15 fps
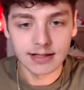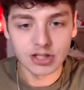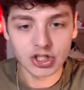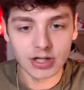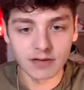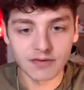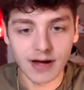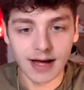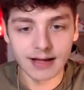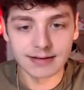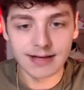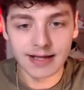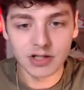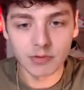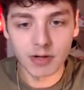ce la fa,
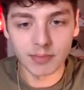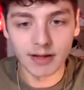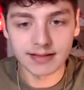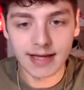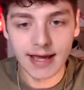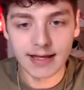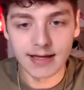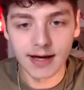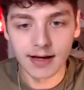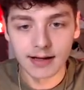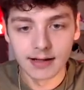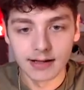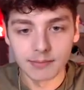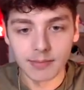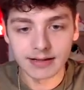dietro per Batei.
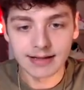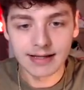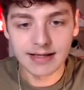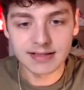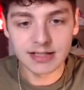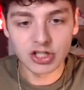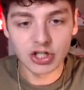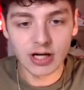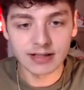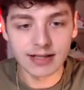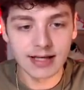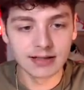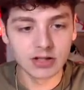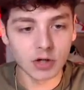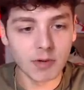Battaglia si gira
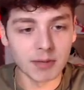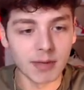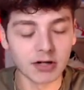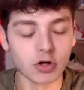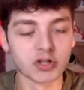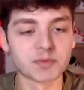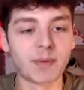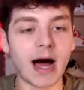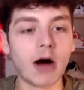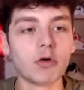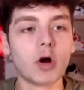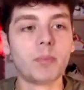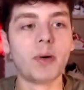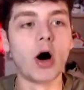dentro per Marcos Paolo,